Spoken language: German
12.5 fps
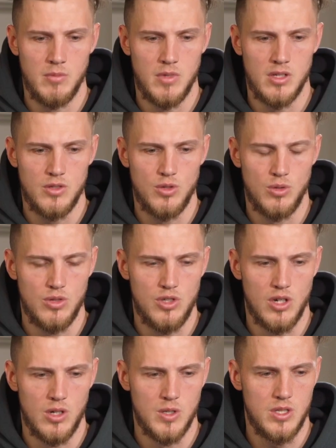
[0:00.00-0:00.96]
wenn man
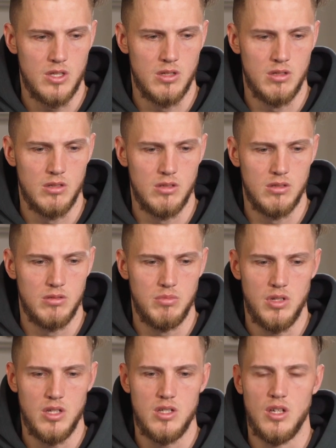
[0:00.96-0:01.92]
zurückschaut, dann äh,
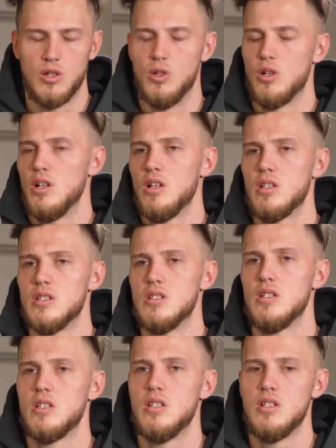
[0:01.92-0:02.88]
bin ich sehr glücklich,
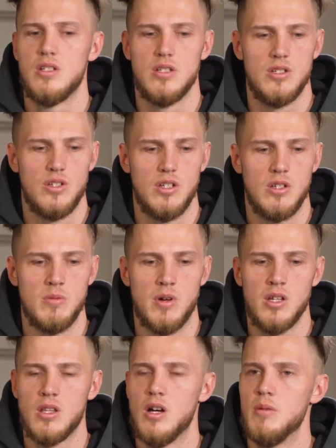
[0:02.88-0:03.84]
dass ich diesen Schritt
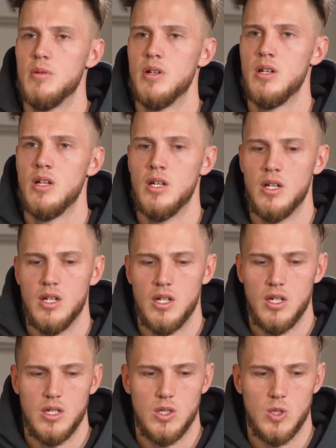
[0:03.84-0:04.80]
gemacht habe.
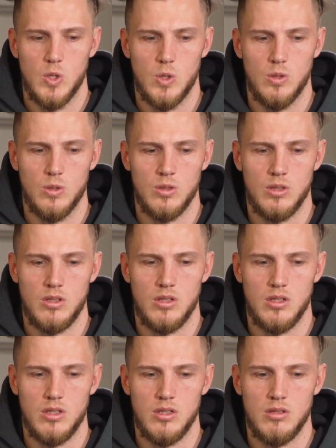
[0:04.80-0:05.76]
Und
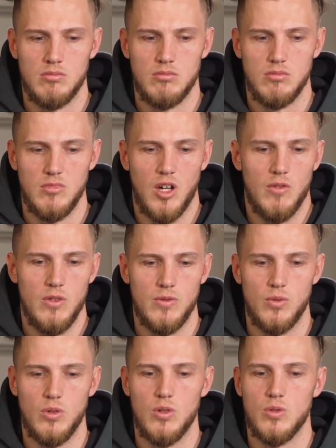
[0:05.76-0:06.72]
äh, ja, wir
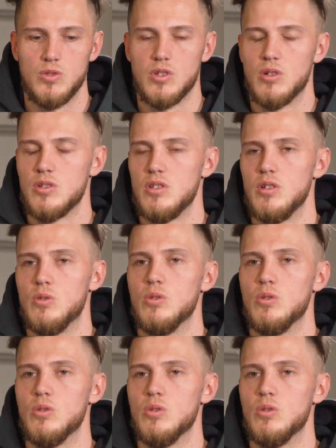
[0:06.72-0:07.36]
fühlen uns auch sehr